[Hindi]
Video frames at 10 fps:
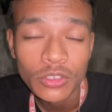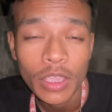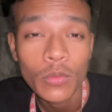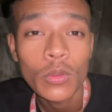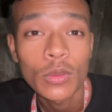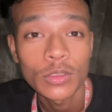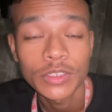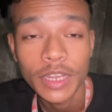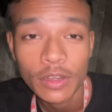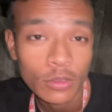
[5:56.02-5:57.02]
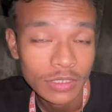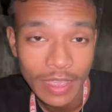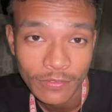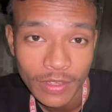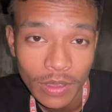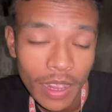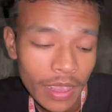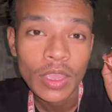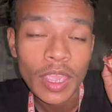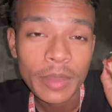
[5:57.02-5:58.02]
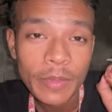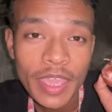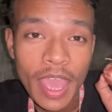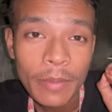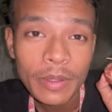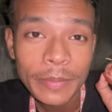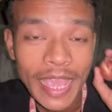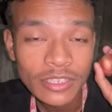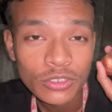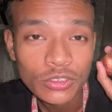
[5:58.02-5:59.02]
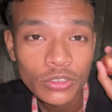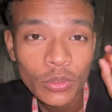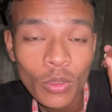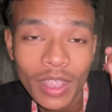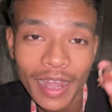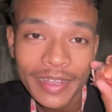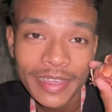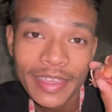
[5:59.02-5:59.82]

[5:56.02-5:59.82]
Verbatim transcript: जो है वो स्नेल को साफ कर रहा है एंड मैं यहाँ पर प्याज को जो है वो काट के